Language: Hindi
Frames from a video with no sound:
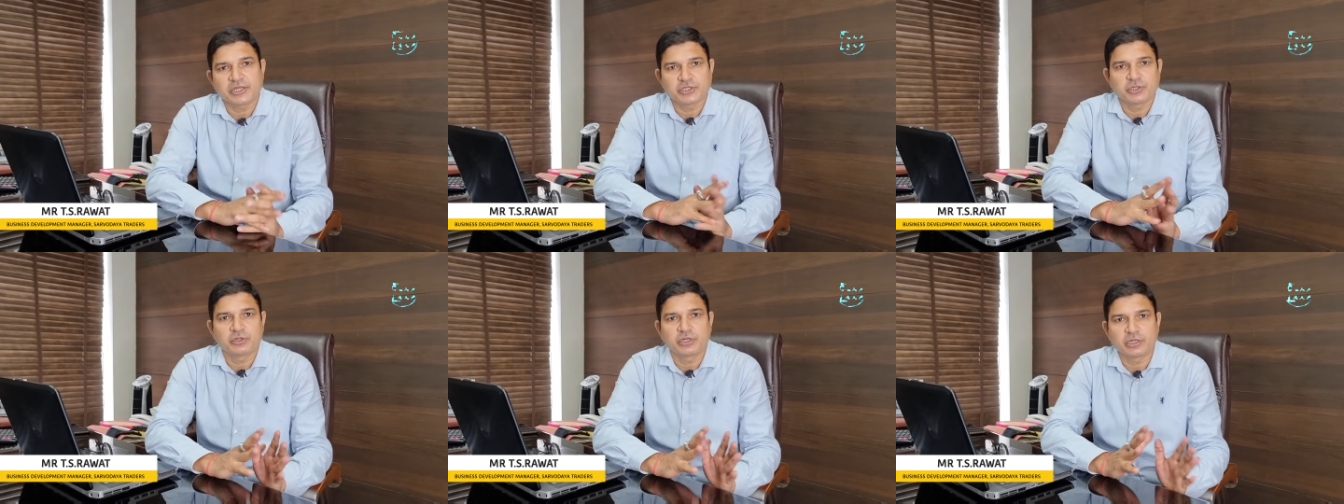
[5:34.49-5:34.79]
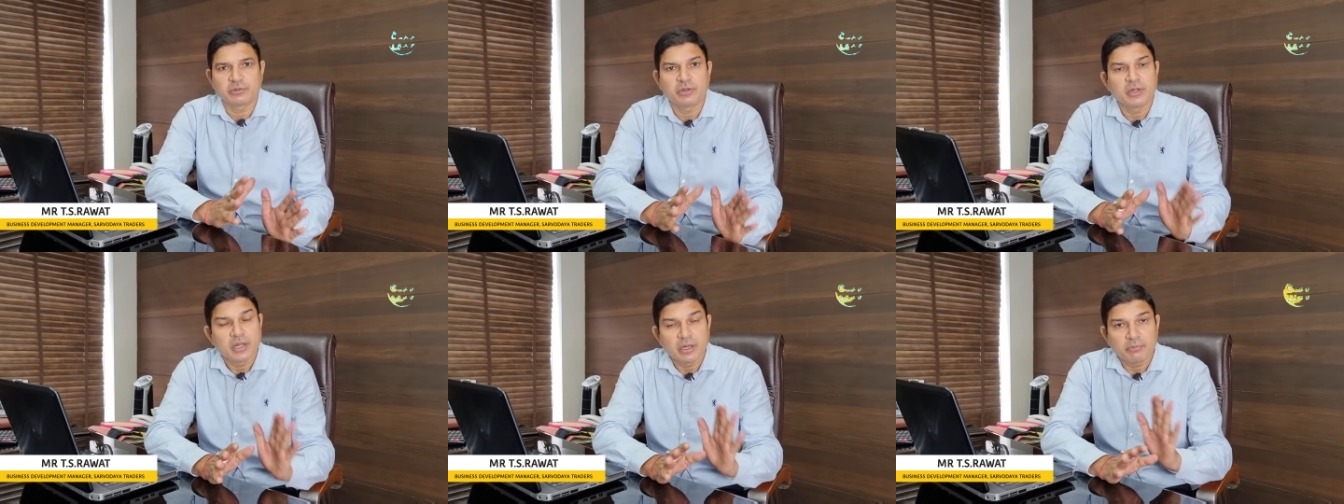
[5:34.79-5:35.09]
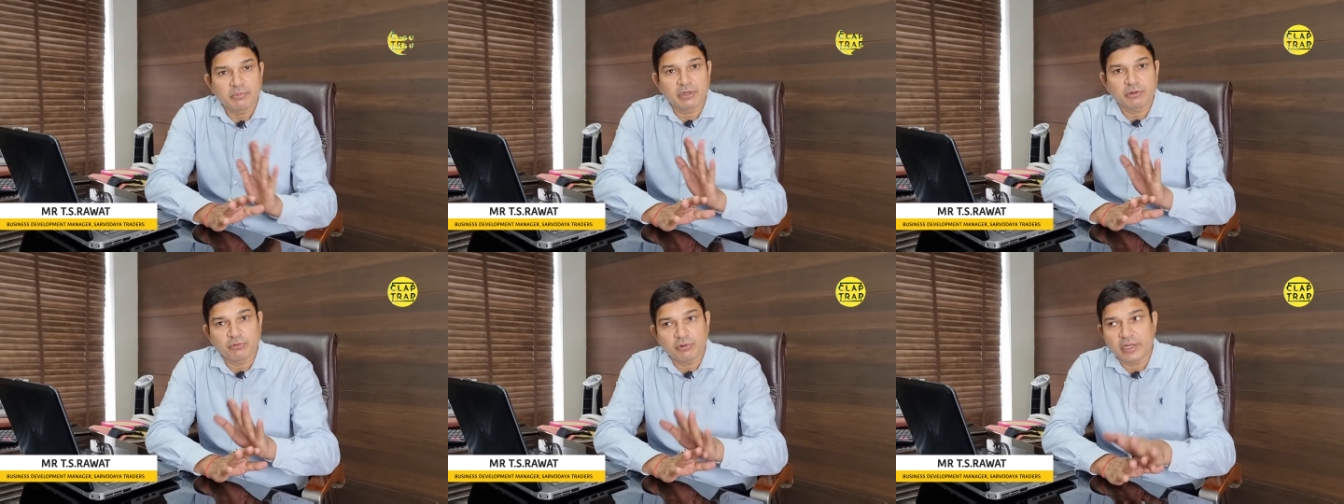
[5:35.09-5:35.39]
अश्योर
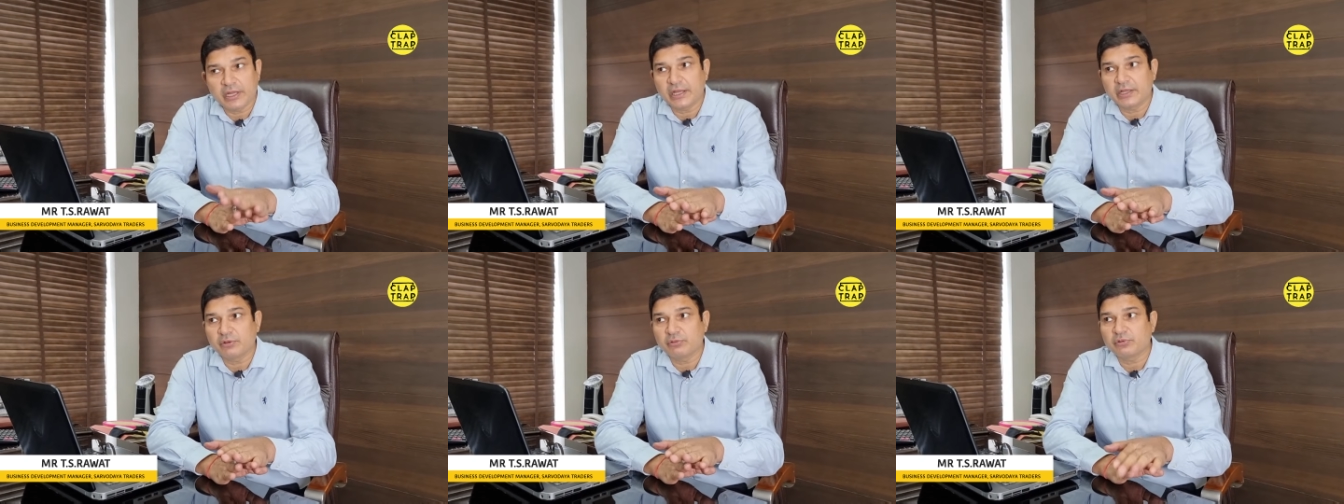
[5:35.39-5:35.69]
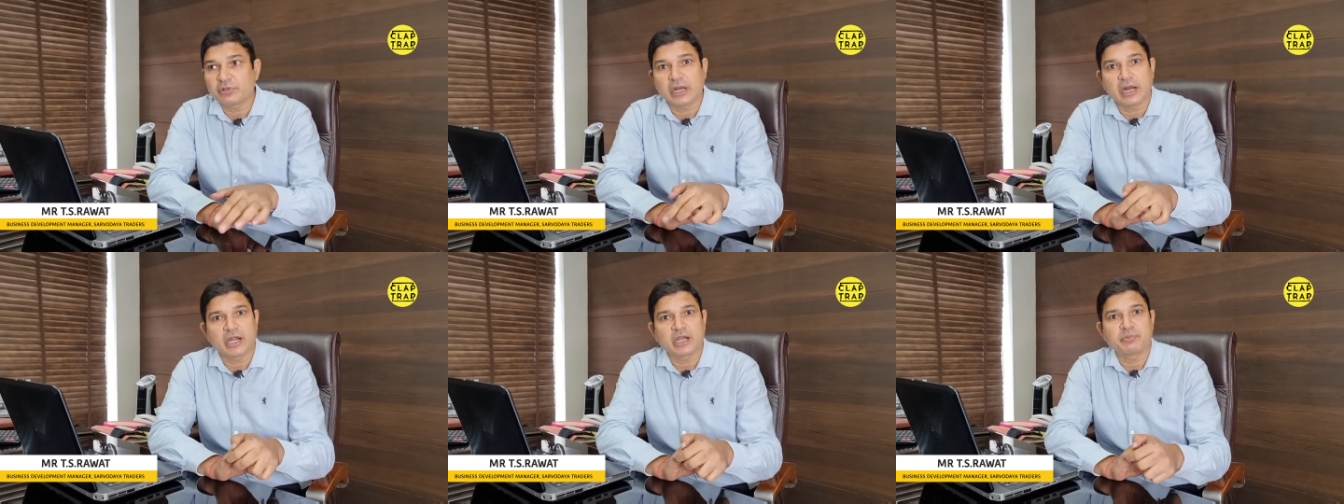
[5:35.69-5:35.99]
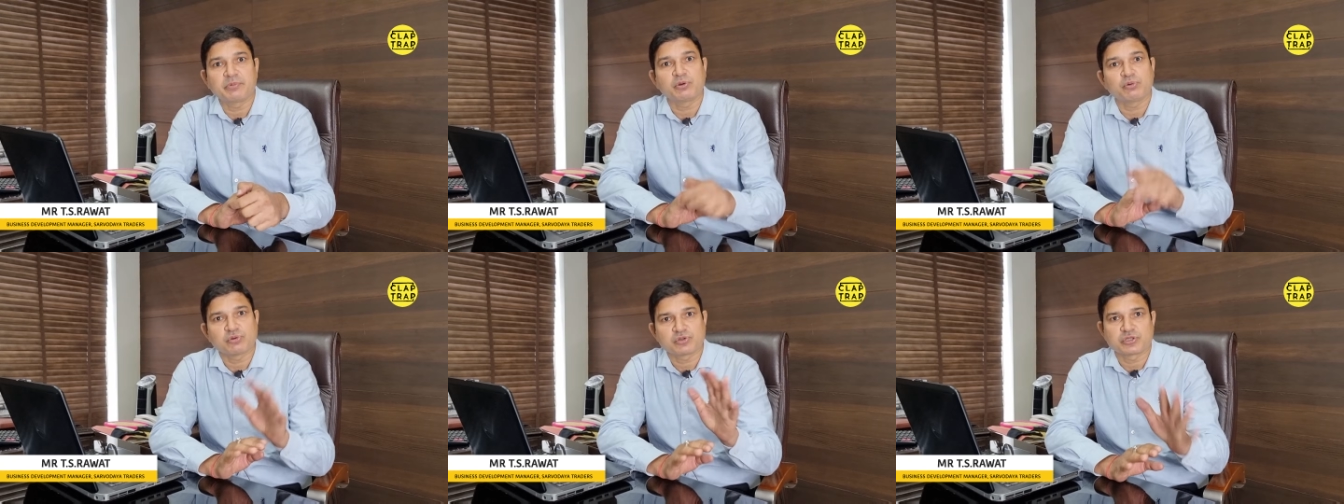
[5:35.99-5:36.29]
गिफ्ट बट वो है कि
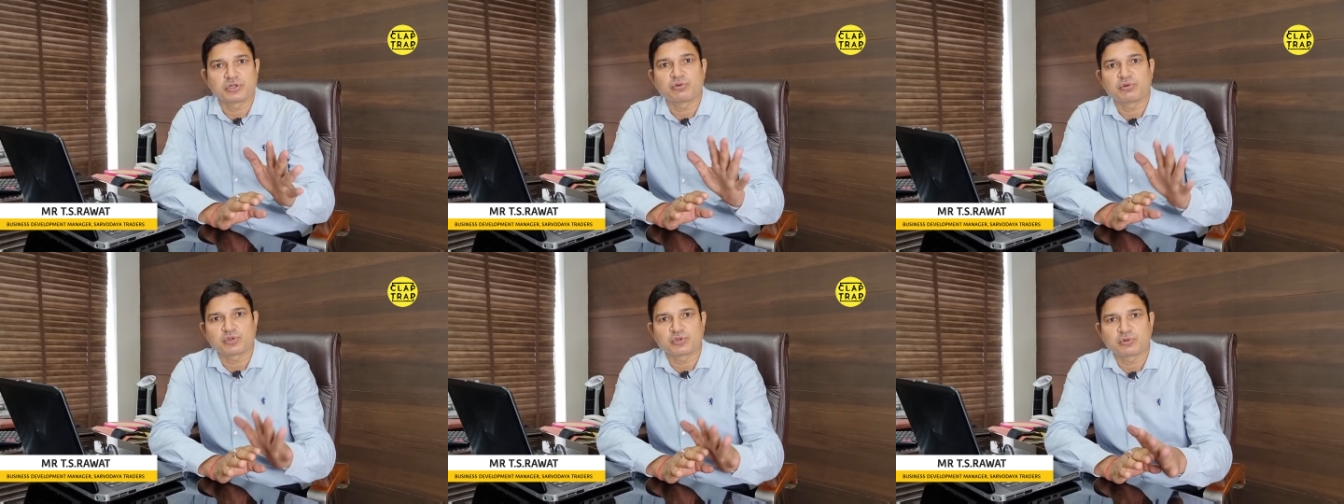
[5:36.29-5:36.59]
कार्ड में कुछ ना